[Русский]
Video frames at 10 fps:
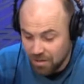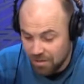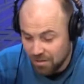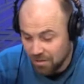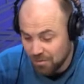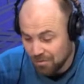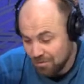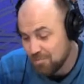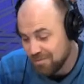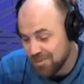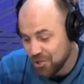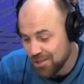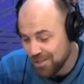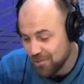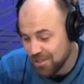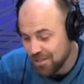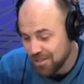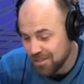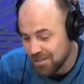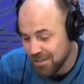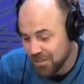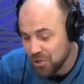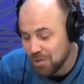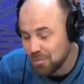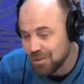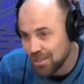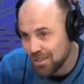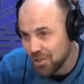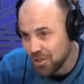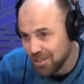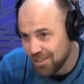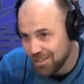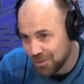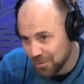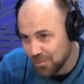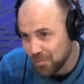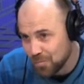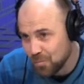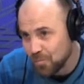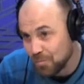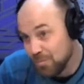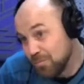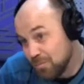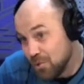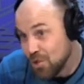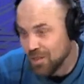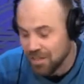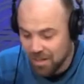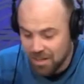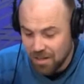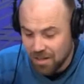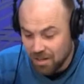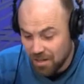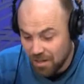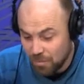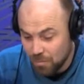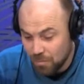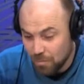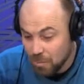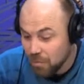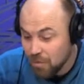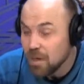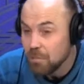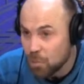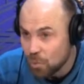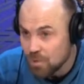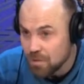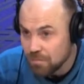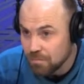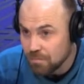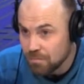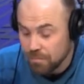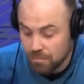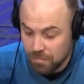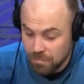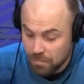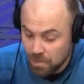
э, ну, решили узнать, э, одни ли мы такие или нет. Э, мы провели опрос мы